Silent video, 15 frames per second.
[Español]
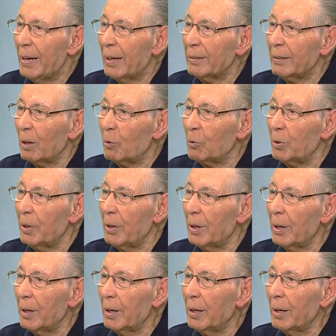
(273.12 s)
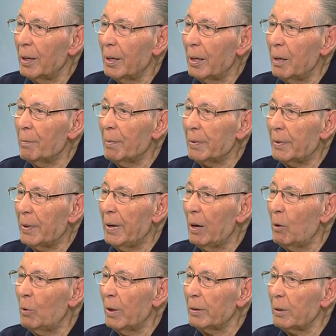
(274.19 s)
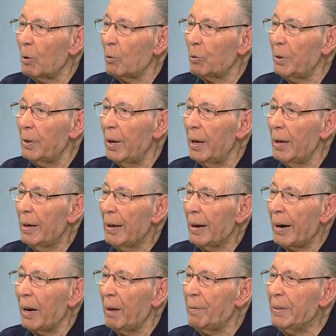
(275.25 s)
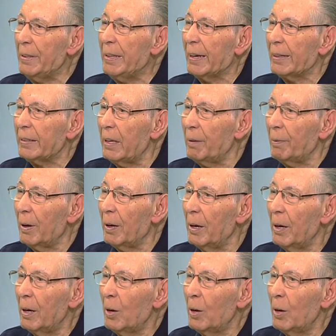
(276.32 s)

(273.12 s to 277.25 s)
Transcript: Andalucía, y mantienen una Andalucía reivindicativa,